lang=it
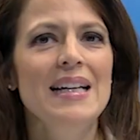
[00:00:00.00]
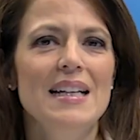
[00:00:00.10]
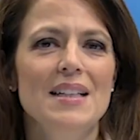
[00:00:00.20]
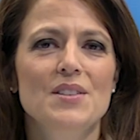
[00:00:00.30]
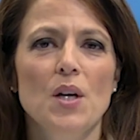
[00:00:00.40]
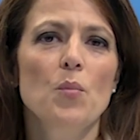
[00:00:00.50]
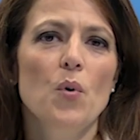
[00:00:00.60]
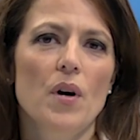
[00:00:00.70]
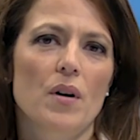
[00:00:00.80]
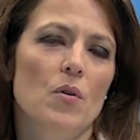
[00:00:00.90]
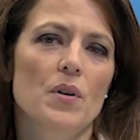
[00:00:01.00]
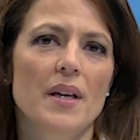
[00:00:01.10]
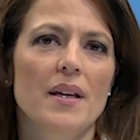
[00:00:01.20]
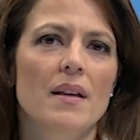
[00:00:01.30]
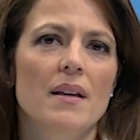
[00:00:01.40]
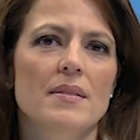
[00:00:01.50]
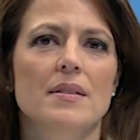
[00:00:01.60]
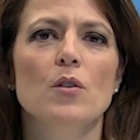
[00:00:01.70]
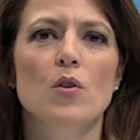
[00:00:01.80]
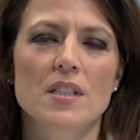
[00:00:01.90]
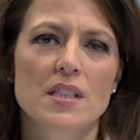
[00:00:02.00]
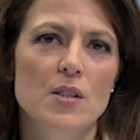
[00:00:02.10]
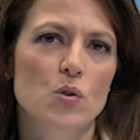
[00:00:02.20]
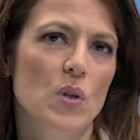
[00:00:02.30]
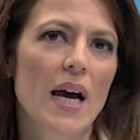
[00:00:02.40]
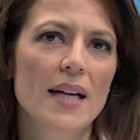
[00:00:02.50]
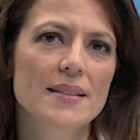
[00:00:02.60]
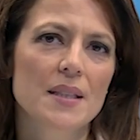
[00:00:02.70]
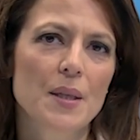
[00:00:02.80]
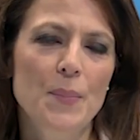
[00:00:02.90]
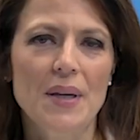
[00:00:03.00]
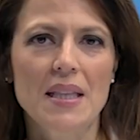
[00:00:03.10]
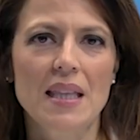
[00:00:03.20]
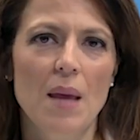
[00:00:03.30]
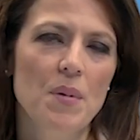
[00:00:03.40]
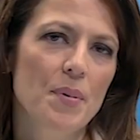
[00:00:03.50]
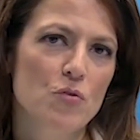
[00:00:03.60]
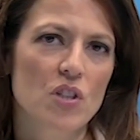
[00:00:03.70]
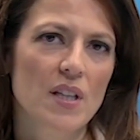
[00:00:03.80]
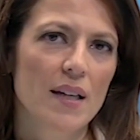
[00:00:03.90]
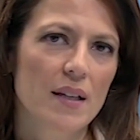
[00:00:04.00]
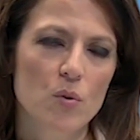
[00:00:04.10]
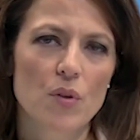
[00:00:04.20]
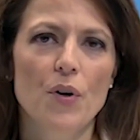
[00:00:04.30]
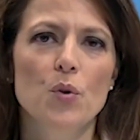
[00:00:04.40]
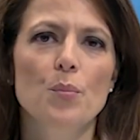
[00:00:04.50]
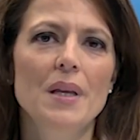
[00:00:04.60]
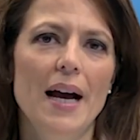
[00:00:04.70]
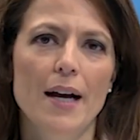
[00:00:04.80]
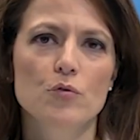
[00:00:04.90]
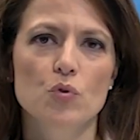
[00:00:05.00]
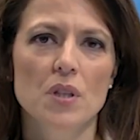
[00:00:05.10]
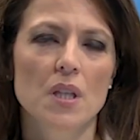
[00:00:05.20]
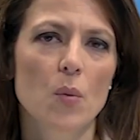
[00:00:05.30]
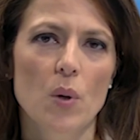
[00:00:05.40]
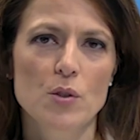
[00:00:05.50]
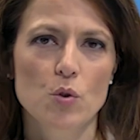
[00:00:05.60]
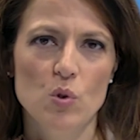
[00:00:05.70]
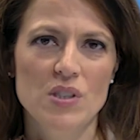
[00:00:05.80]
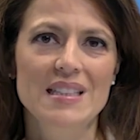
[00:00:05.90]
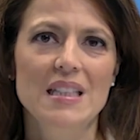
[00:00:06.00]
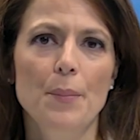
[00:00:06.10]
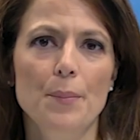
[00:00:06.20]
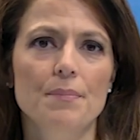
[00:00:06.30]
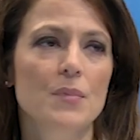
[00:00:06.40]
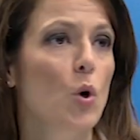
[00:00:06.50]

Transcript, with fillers: Entriamo ecco, nei singoli assessorati per temi, per cercare ecco, di fare un bilancio, di dire quali sono state le Ma... Eh.